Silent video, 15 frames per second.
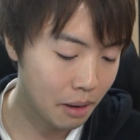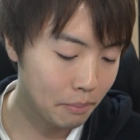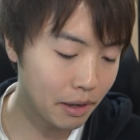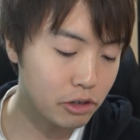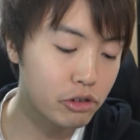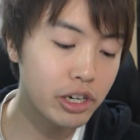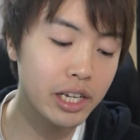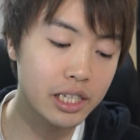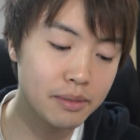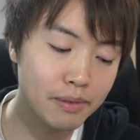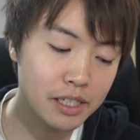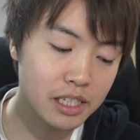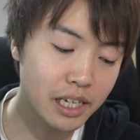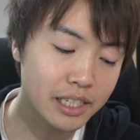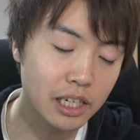まあ、
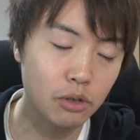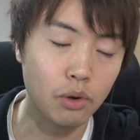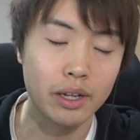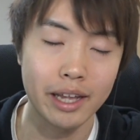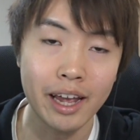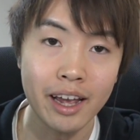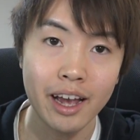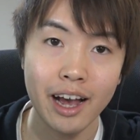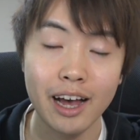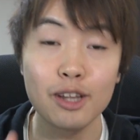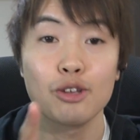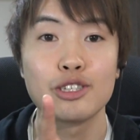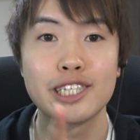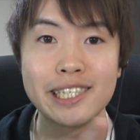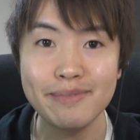クリスマスガチャとかね、あ
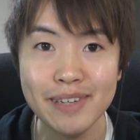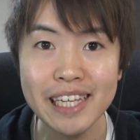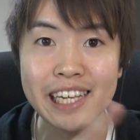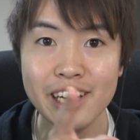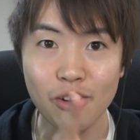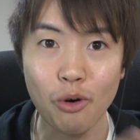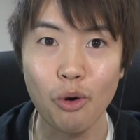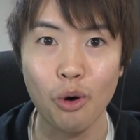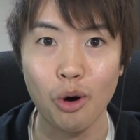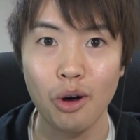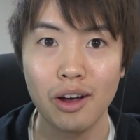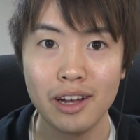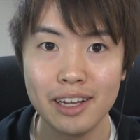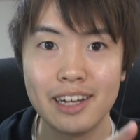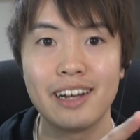の、地味にこ
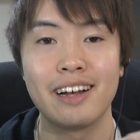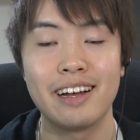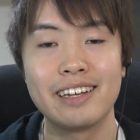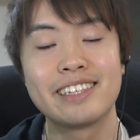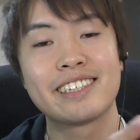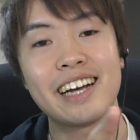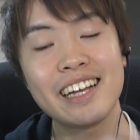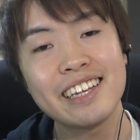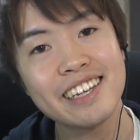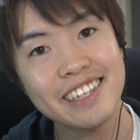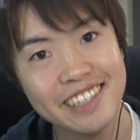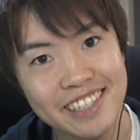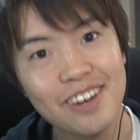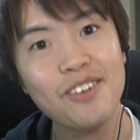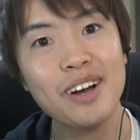う、あ、一回だけ
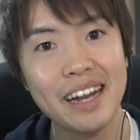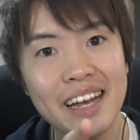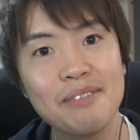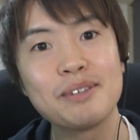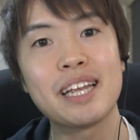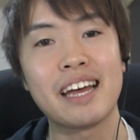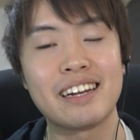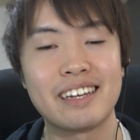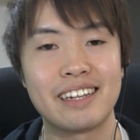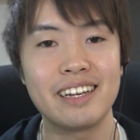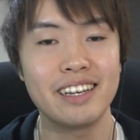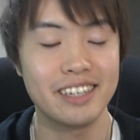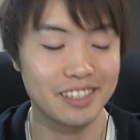引いちゃおうかな、みたいなね。